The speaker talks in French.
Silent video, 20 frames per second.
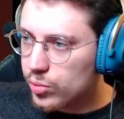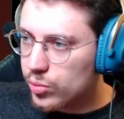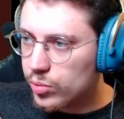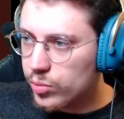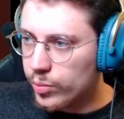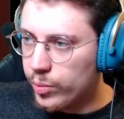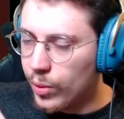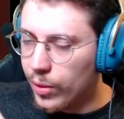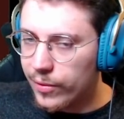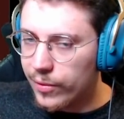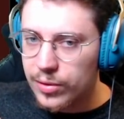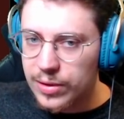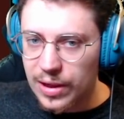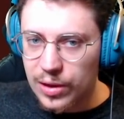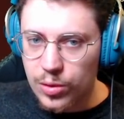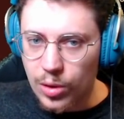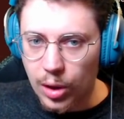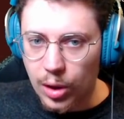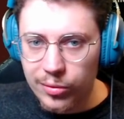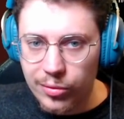bon, vu que c'est
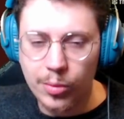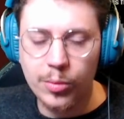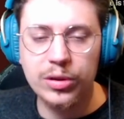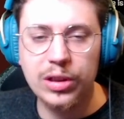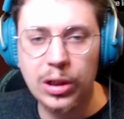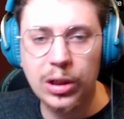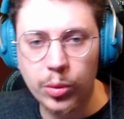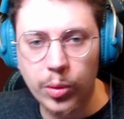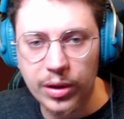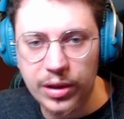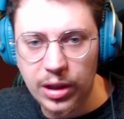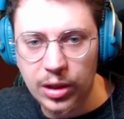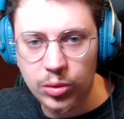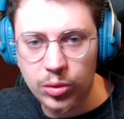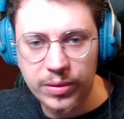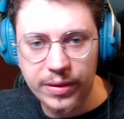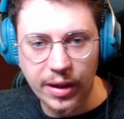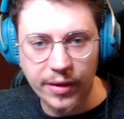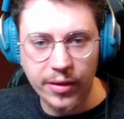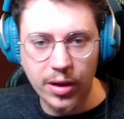sur un nouveau modèle 3D et tout,
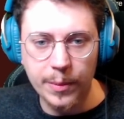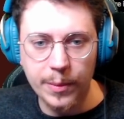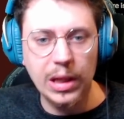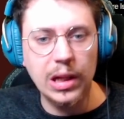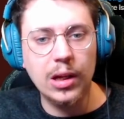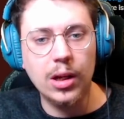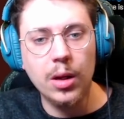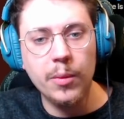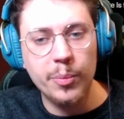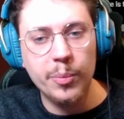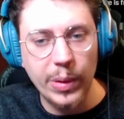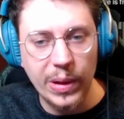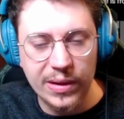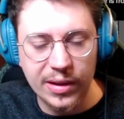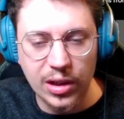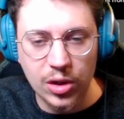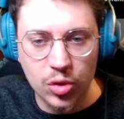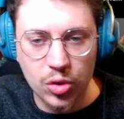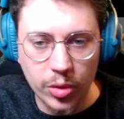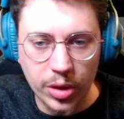ça va, mais il est quand même pas
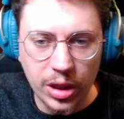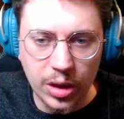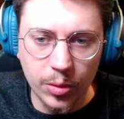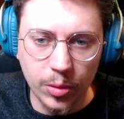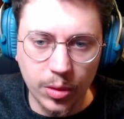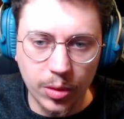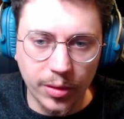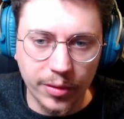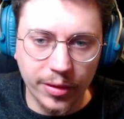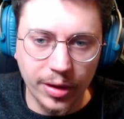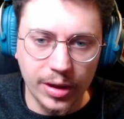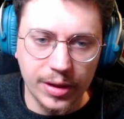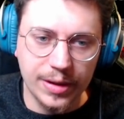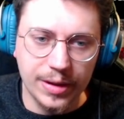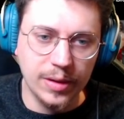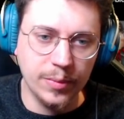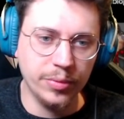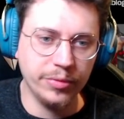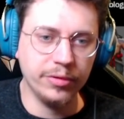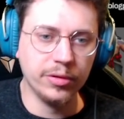très joli. Donc en vrai,
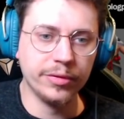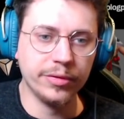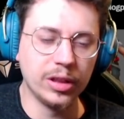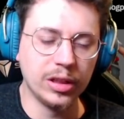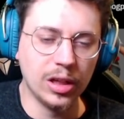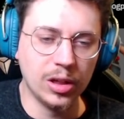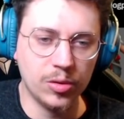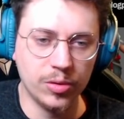s'il pouvait en faire quelque